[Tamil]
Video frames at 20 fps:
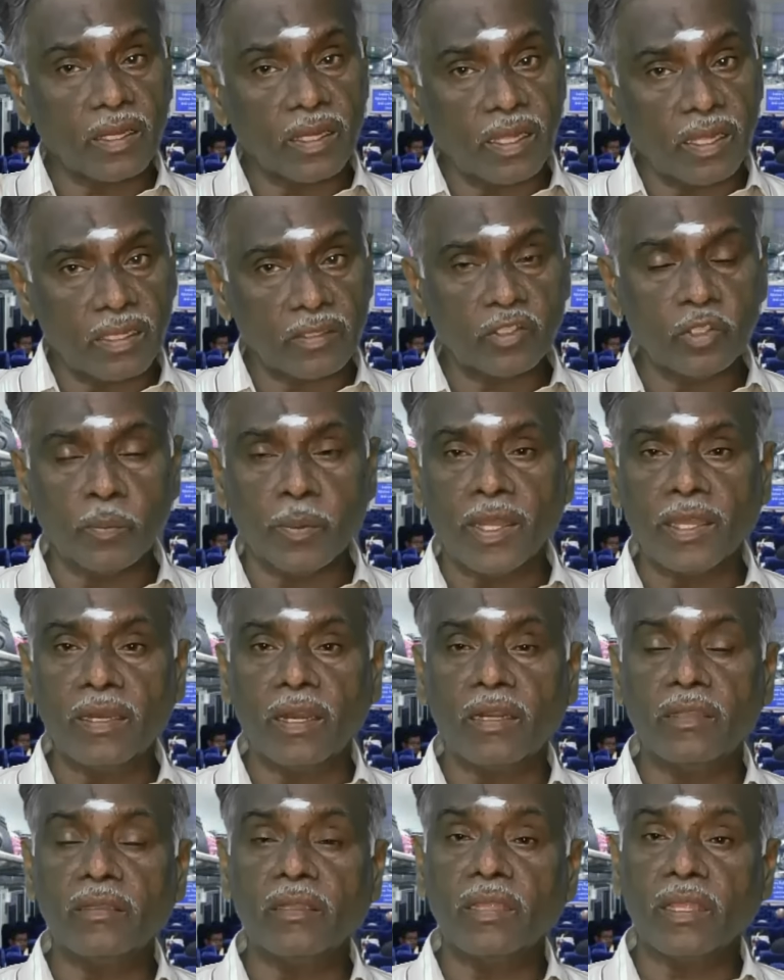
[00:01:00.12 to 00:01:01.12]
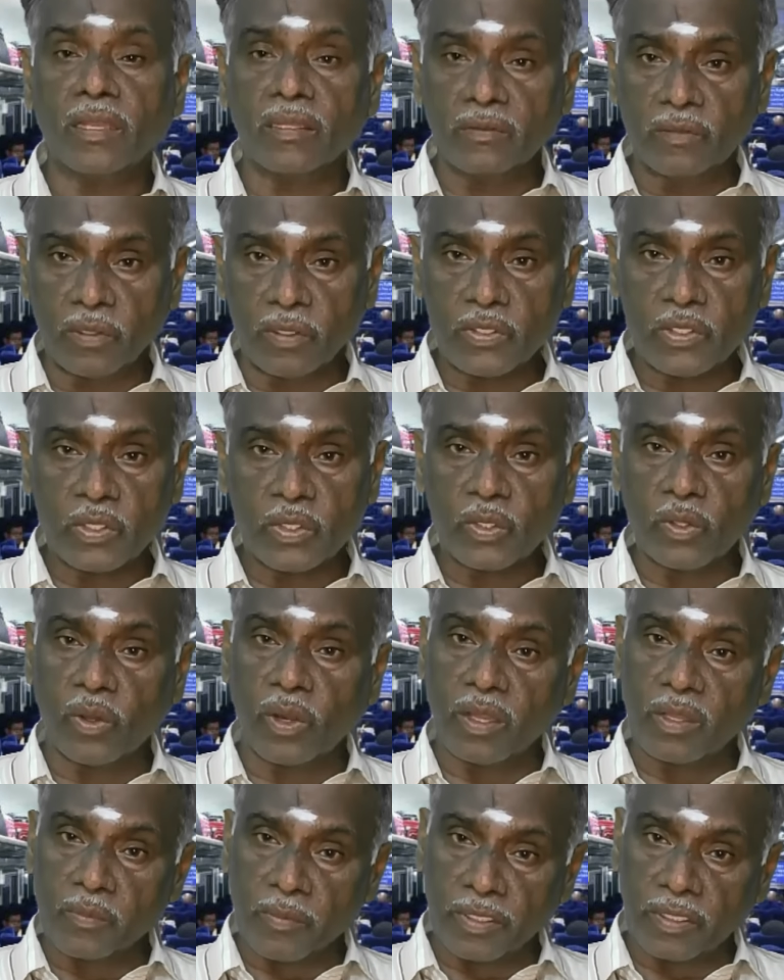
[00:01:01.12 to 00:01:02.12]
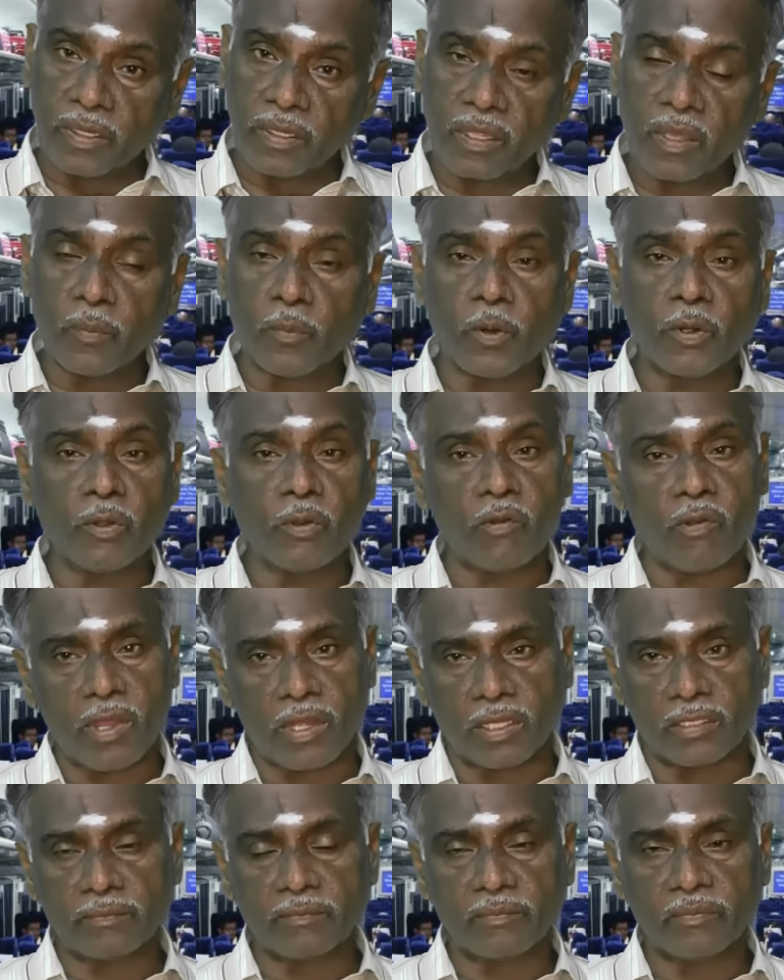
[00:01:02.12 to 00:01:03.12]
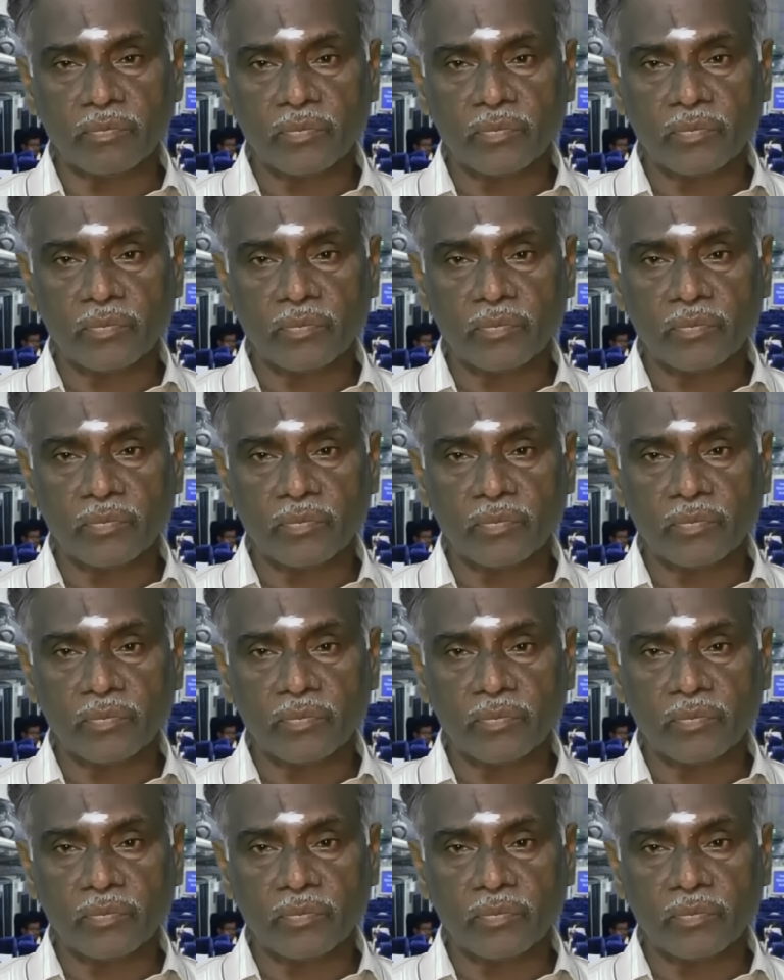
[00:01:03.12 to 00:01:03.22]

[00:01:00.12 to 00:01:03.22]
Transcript: நேராக துபாயிலேருந்து நேராக திருச்சிக்கோ அல்லது மதுரைக்கோ போட்டு வருவாங்க